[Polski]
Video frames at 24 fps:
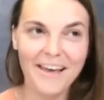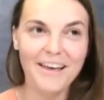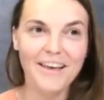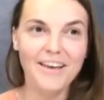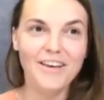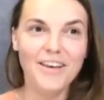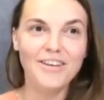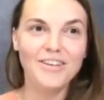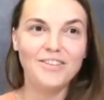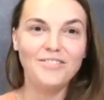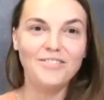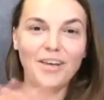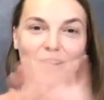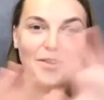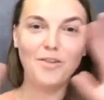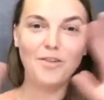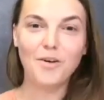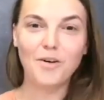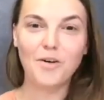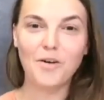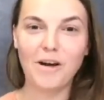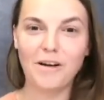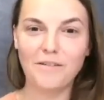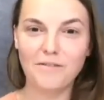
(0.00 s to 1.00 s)
świat
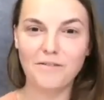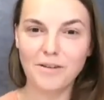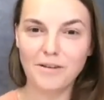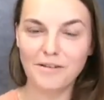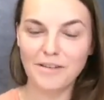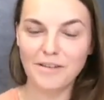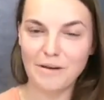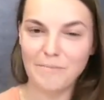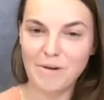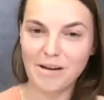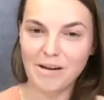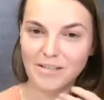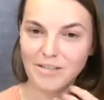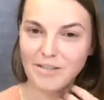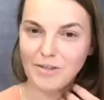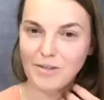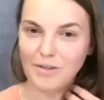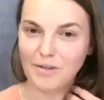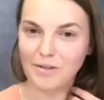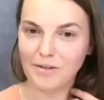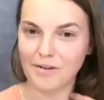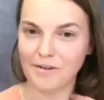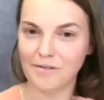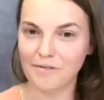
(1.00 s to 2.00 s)
dookoła wygląda bardziej
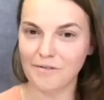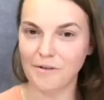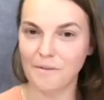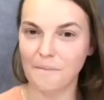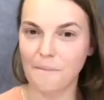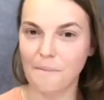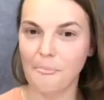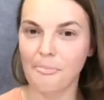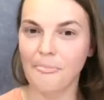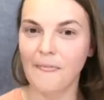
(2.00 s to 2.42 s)
kolorowy.